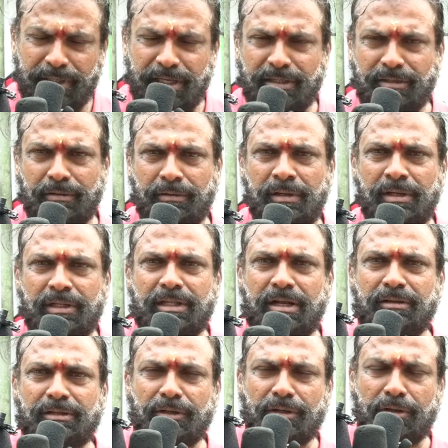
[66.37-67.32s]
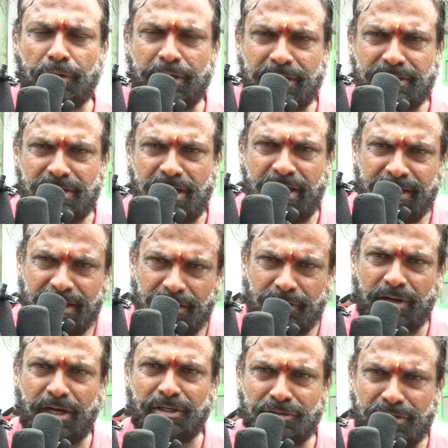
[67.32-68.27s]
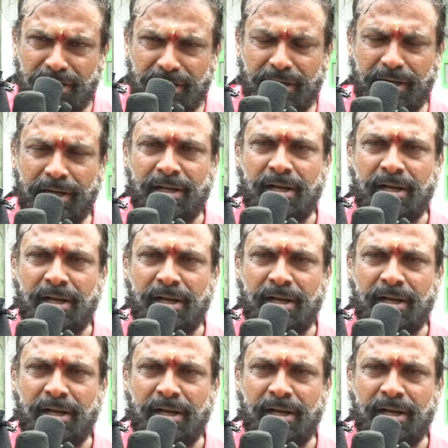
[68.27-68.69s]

మేనేజరు తర్వాత కోడేటర్ హరి గారు అర్జున్ అన్న